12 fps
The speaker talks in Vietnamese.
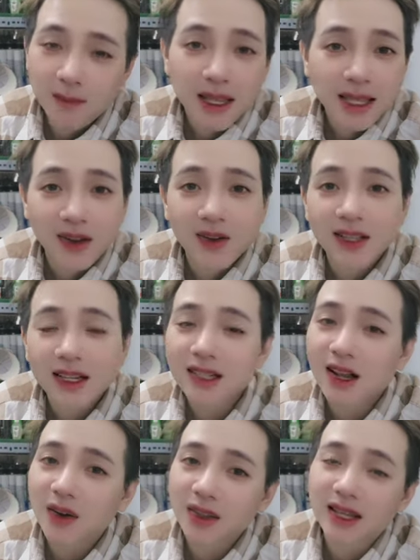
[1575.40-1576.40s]
rồi mấy chị có
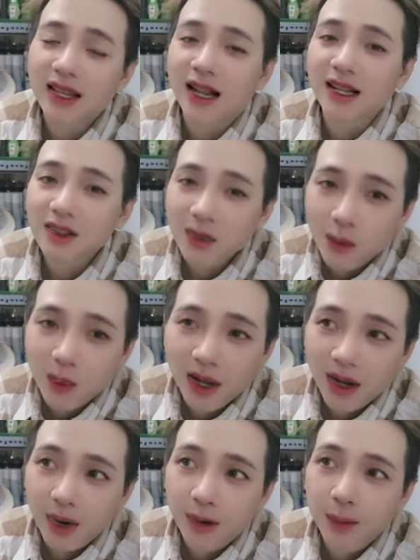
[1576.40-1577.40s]
thích coi những cảnh ở dưới
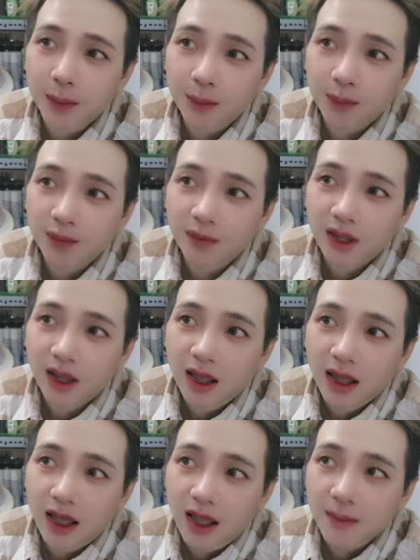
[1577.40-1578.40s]
quê không
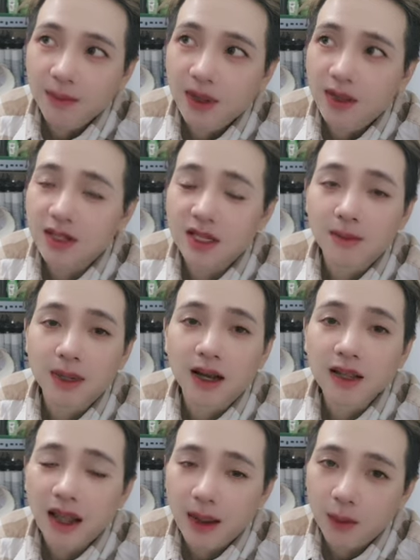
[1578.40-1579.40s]
em thì thật sự
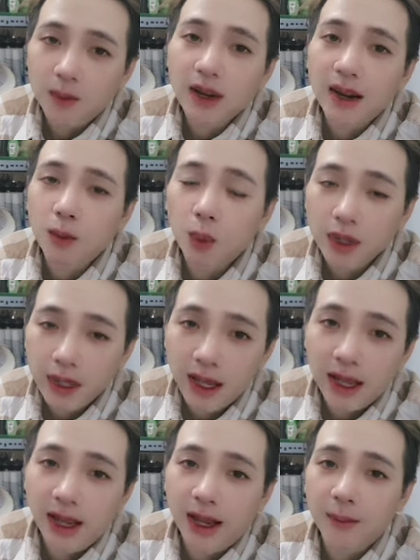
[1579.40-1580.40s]
mà nói thì em cũng đang muốn
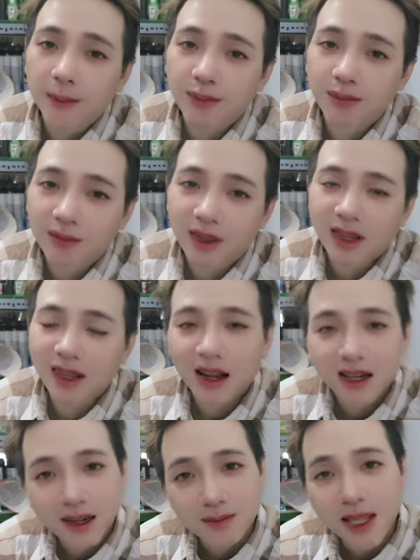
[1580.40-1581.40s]
về á
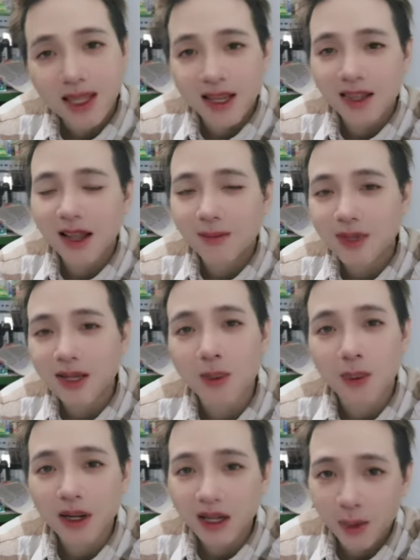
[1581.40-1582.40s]
cho nên mấy chị cho em
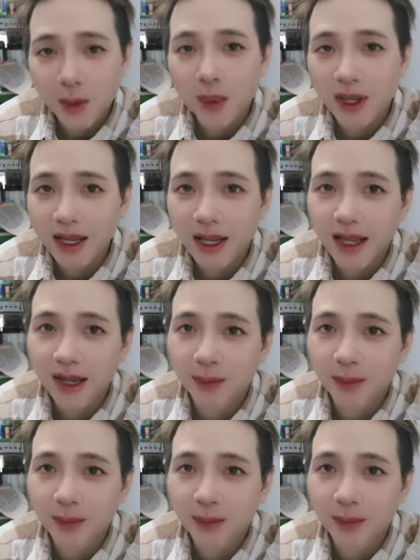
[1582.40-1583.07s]
xin một cái lời khuyên